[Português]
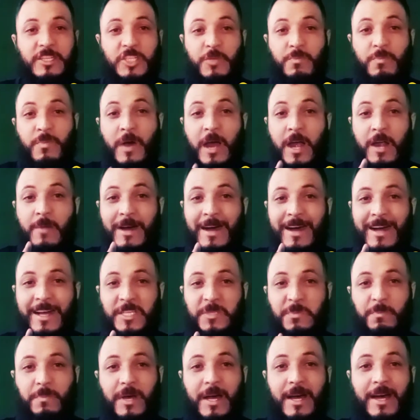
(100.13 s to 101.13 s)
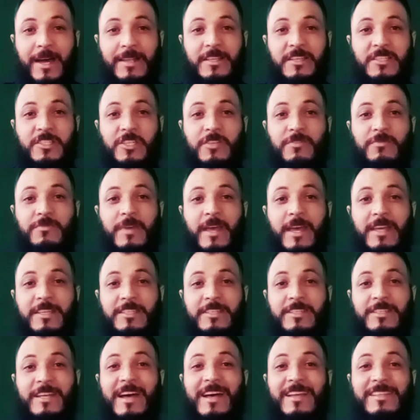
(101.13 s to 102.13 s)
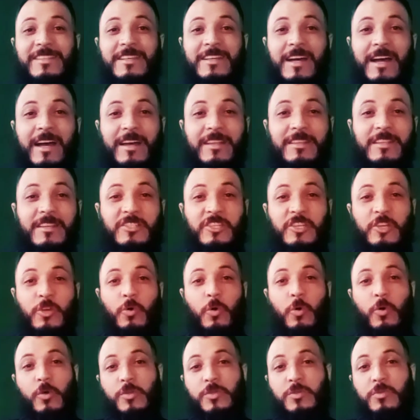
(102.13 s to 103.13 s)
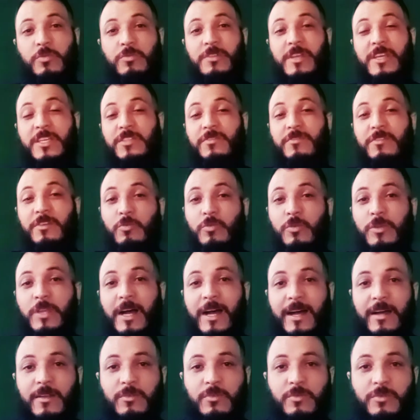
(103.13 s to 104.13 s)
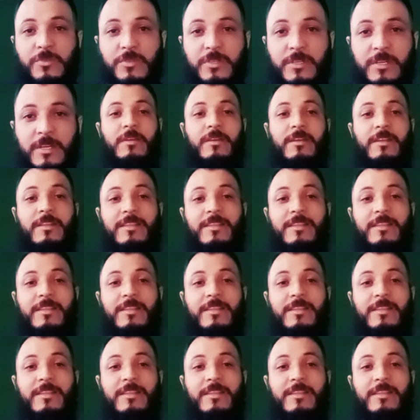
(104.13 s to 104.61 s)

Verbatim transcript: de barba raspada, de vestes rasgadas, de rosto desfigurados,